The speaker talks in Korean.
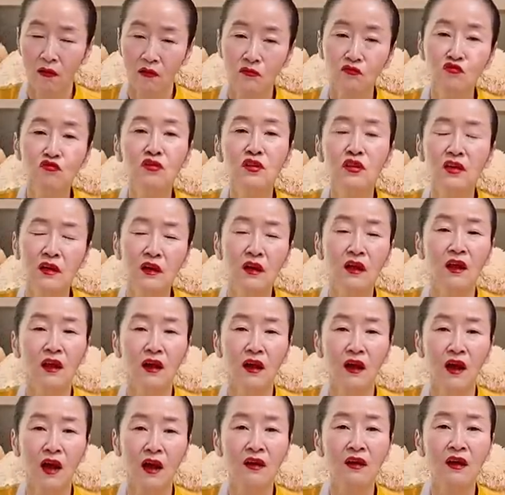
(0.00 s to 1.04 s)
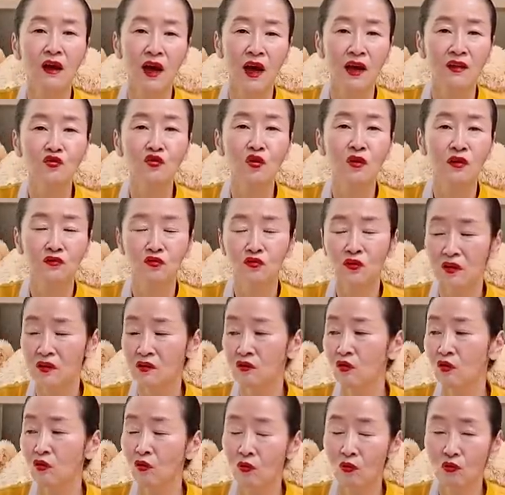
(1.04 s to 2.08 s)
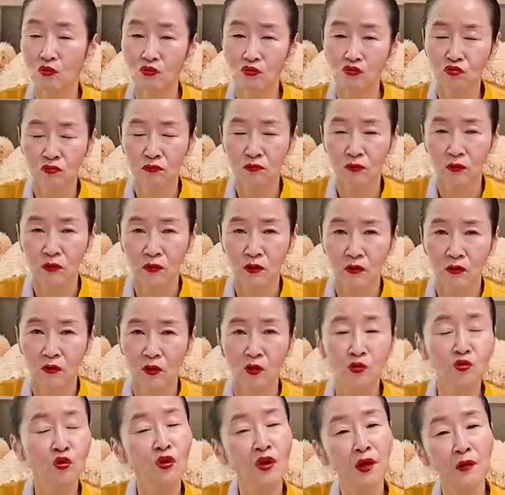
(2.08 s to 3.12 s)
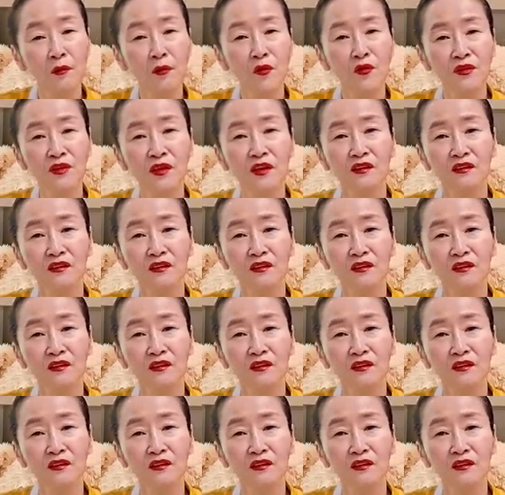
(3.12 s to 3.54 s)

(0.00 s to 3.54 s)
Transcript: 울길래 아가 가져가는데 이거 어떻게 보이니?